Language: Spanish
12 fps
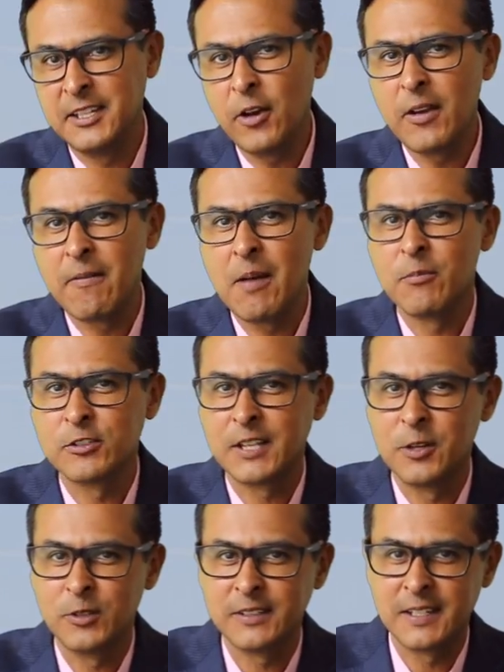Y ahora
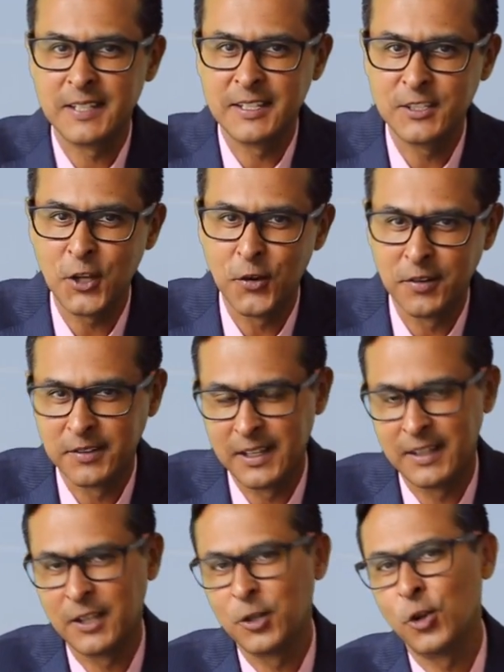vamos a nuestra sección
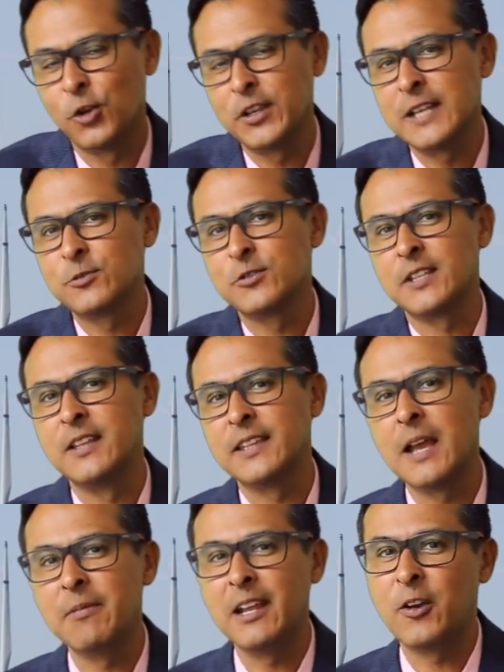de tecnología
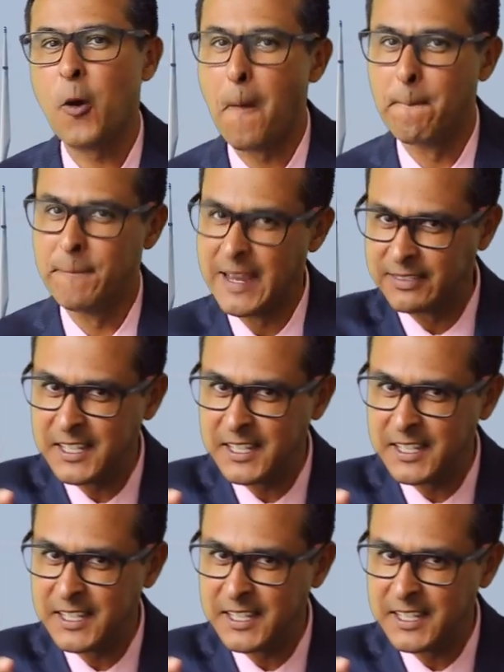sustentable con